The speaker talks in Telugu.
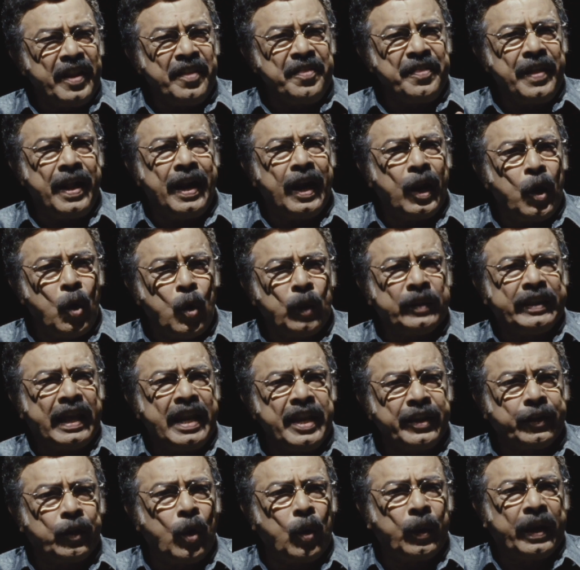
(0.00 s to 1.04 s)
ఎలా
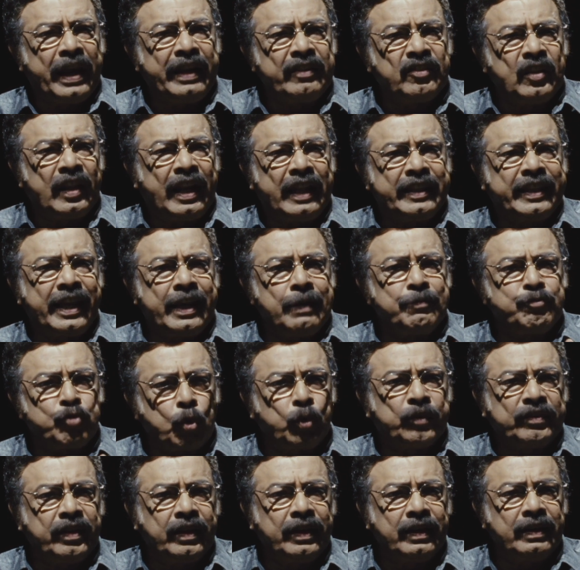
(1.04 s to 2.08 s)
సంపాదించావు ఇంత పెద్ద
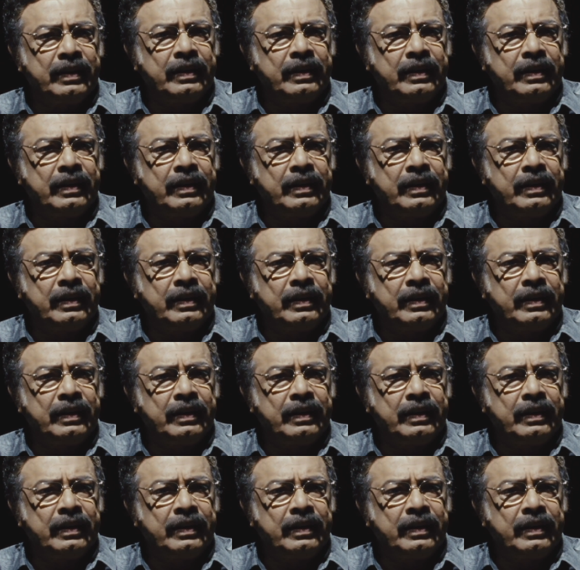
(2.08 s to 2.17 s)
మొత్తంలో